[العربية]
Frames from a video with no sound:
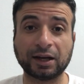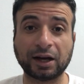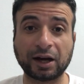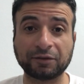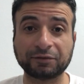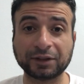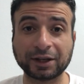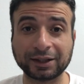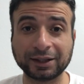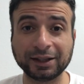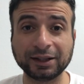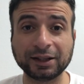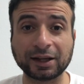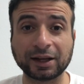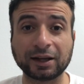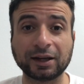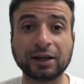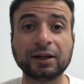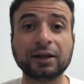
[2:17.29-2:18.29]

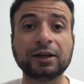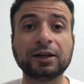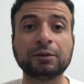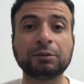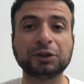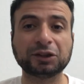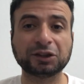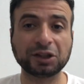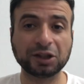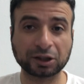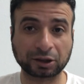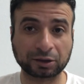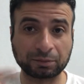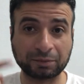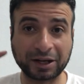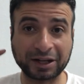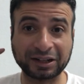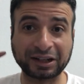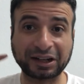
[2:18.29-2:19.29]
افياليني اللي بيطير
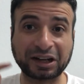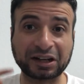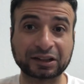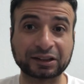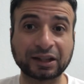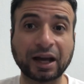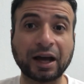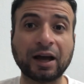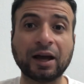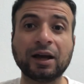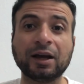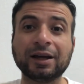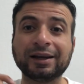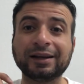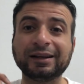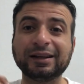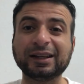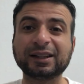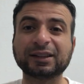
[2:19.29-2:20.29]
من الغردقه
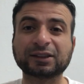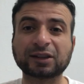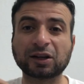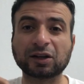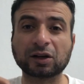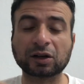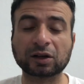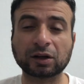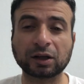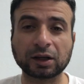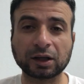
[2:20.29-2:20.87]
لطيار...